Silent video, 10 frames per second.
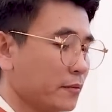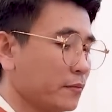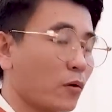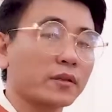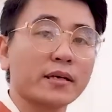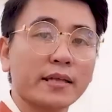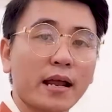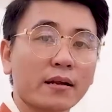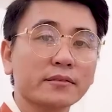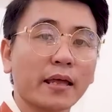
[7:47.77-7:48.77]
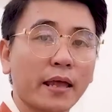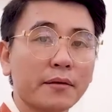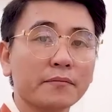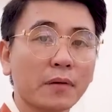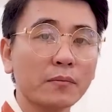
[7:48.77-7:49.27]
một thời gian nó sẽ
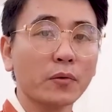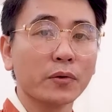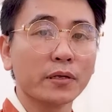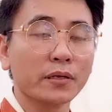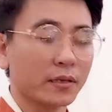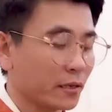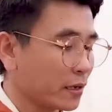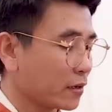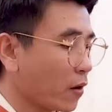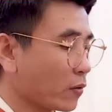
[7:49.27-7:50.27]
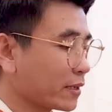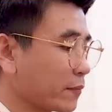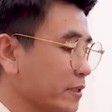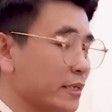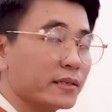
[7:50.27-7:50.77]
bớt mùi còn trầm
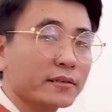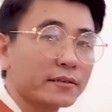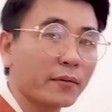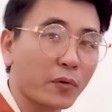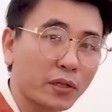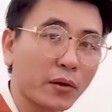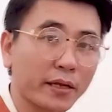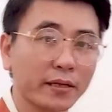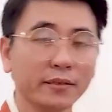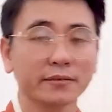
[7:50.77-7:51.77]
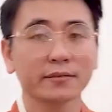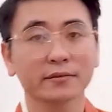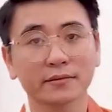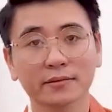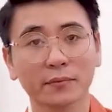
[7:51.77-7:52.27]
dinh trầm nguyên thủy
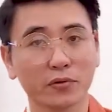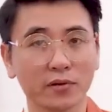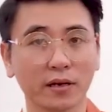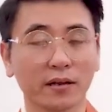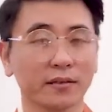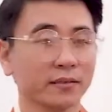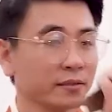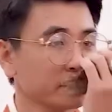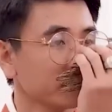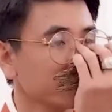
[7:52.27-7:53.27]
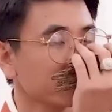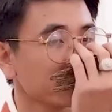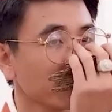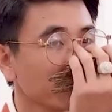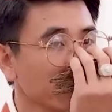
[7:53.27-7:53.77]
trầm núi rừng
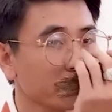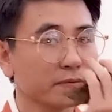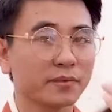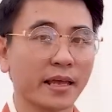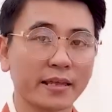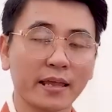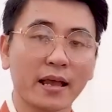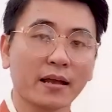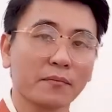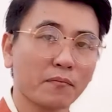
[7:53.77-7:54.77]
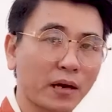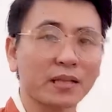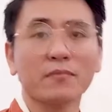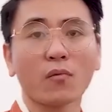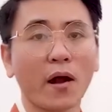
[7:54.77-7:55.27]
nó thơm nhẹ nhàng mà nó
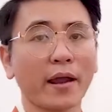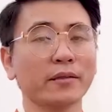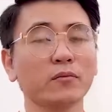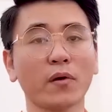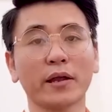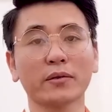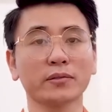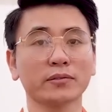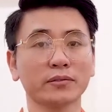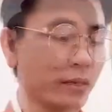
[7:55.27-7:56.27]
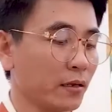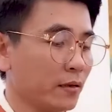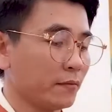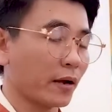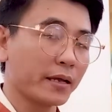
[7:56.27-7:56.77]
thơm hoài thơm hoài thôi
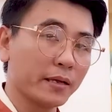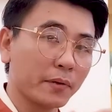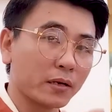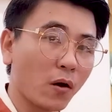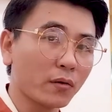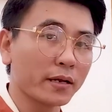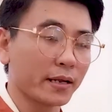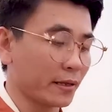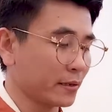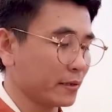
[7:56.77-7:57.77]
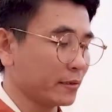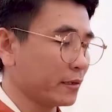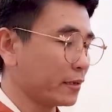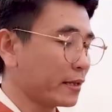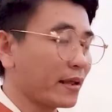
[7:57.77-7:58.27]
và khi mình đốt lên nè
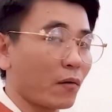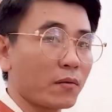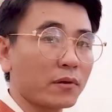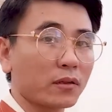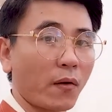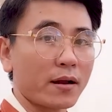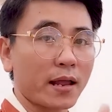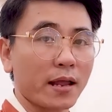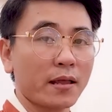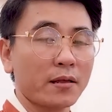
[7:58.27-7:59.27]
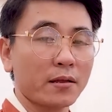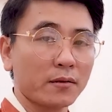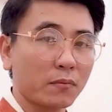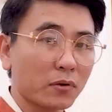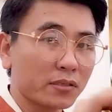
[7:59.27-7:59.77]
thì tinh dầu nó mới tỏa ra
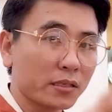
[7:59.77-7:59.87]
lúc nó sẽ